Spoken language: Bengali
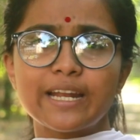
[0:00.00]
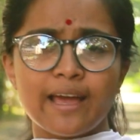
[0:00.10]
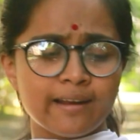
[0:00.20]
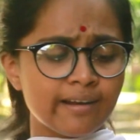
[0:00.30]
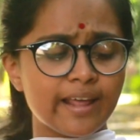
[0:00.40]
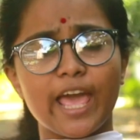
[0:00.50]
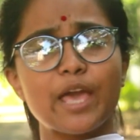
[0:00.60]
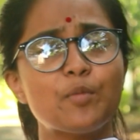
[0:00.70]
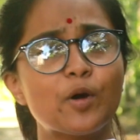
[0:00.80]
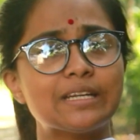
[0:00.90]
রাহানের
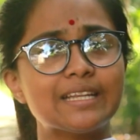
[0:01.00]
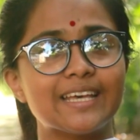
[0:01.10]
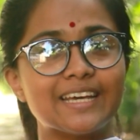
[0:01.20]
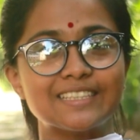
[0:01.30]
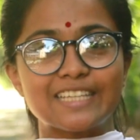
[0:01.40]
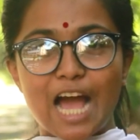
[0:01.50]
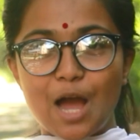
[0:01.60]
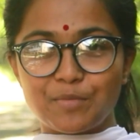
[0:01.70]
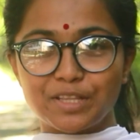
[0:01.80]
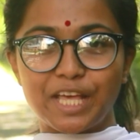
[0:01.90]
এই বইটিতে
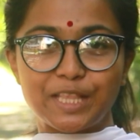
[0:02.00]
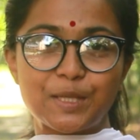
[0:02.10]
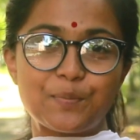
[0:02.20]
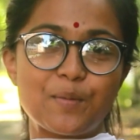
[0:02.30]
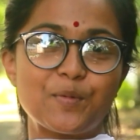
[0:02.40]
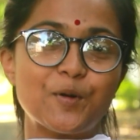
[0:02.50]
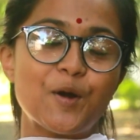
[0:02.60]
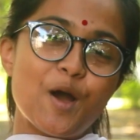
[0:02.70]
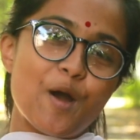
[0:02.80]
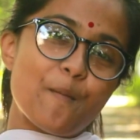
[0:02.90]
আমরা দেখতে পাব
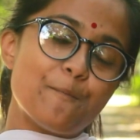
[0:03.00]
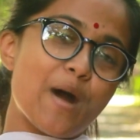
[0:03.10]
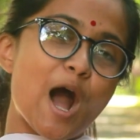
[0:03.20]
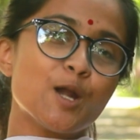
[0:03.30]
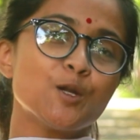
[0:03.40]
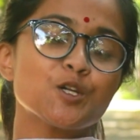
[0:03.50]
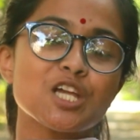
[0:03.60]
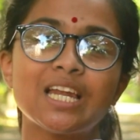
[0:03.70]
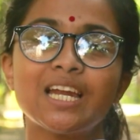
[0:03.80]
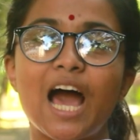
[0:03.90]
বায়ান্ন
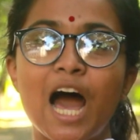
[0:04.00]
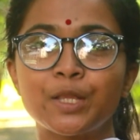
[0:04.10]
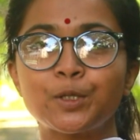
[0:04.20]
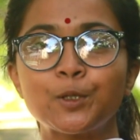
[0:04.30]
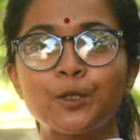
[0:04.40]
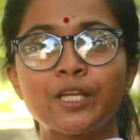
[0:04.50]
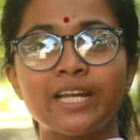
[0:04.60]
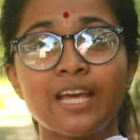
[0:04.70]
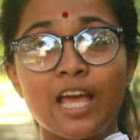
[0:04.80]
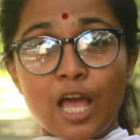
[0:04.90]
সালের
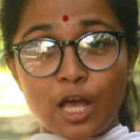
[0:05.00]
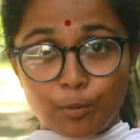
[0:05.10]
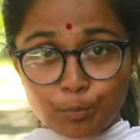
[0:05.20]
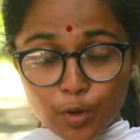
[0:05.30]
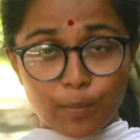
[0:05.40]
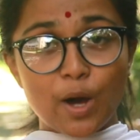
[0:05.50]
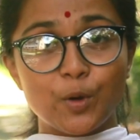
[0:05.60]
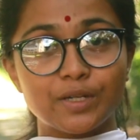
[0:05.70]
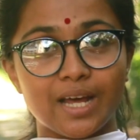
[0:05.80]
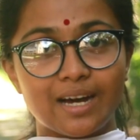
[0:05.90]
আন্দোলনের
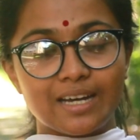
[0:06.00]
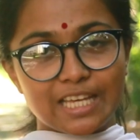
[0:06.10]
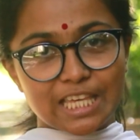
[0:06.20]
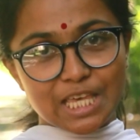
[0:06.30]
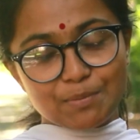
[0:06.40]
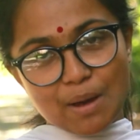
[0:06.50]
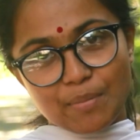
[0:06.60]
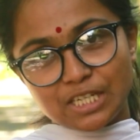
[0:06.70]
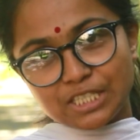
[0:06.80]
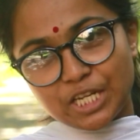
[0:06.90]
প্রবাহটা
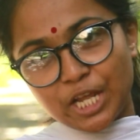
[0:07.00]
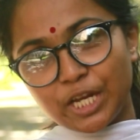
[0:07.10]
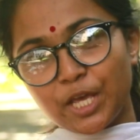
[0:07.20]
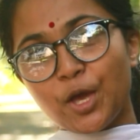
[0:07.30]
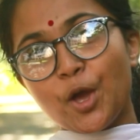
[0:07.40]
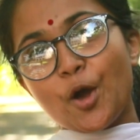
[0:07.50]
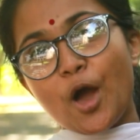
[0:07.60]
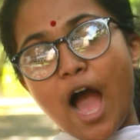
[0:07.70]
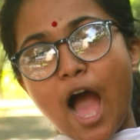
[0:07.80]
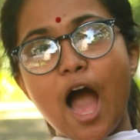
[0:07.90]
কিভাবে টেনে
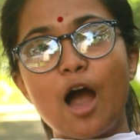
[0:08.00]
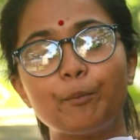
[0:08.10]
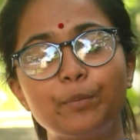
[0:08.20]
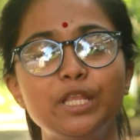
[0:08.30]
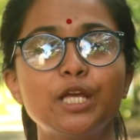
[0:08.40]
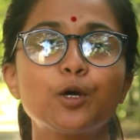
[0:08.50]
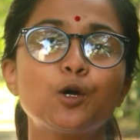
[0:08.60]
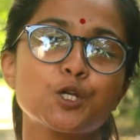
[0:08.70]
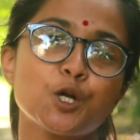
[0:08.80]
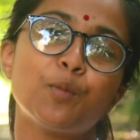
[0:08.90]
দীর্ঘ
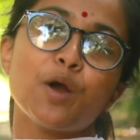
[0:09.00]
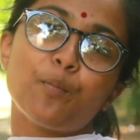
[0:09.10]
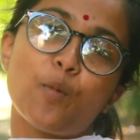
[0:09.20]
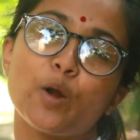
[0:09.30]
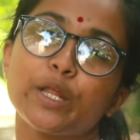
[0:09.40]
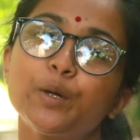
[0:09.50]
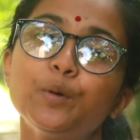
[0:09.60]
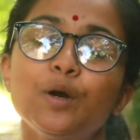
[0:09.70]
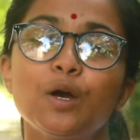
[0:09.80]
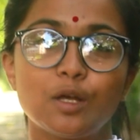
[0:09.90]
সময় পরেও
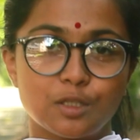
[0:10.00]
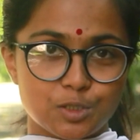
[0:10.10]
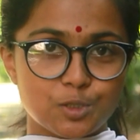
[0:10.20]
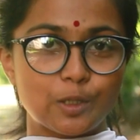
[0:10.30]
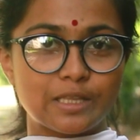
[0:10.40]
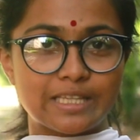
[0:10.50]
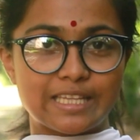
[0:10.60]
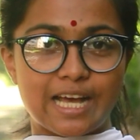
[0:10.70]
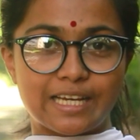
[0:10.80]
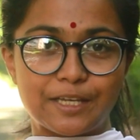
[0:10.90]
চলতে
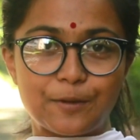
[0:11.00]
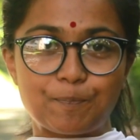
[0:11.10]
থাকে